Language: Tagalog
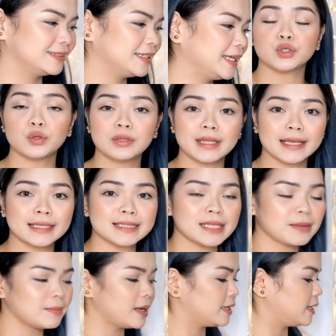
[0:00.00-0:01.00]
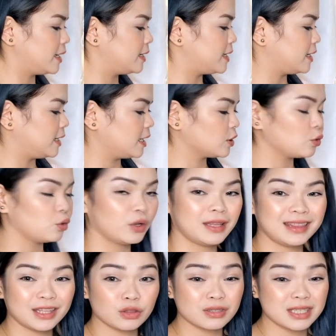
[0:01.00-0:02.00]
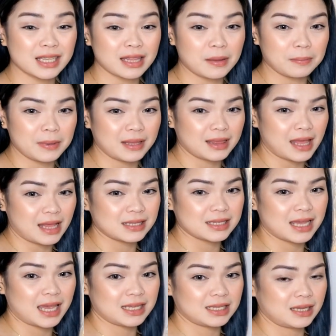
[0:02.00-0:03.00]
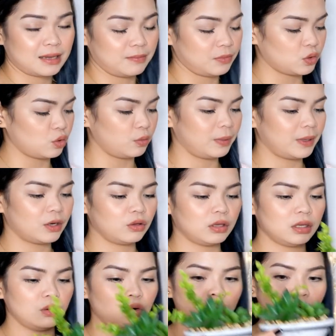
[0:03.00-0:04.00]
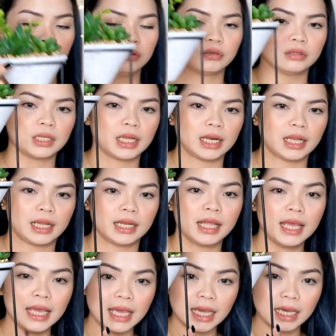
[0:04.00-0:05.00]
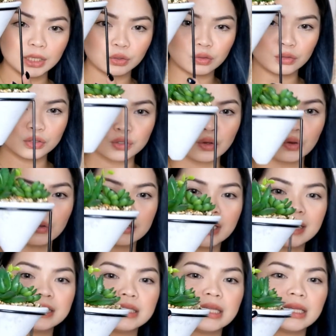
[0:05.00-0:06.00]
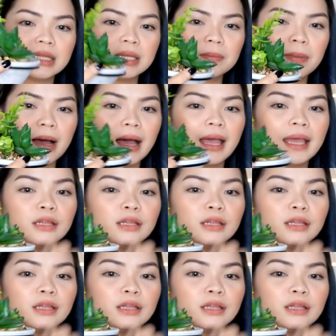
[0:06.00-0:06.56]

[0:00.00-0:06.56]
So, next naman, ayan, ito, hindi to sa dapitan, sa SM to, pero i-haul ko na rin. Ito, so nice niya, ba diba?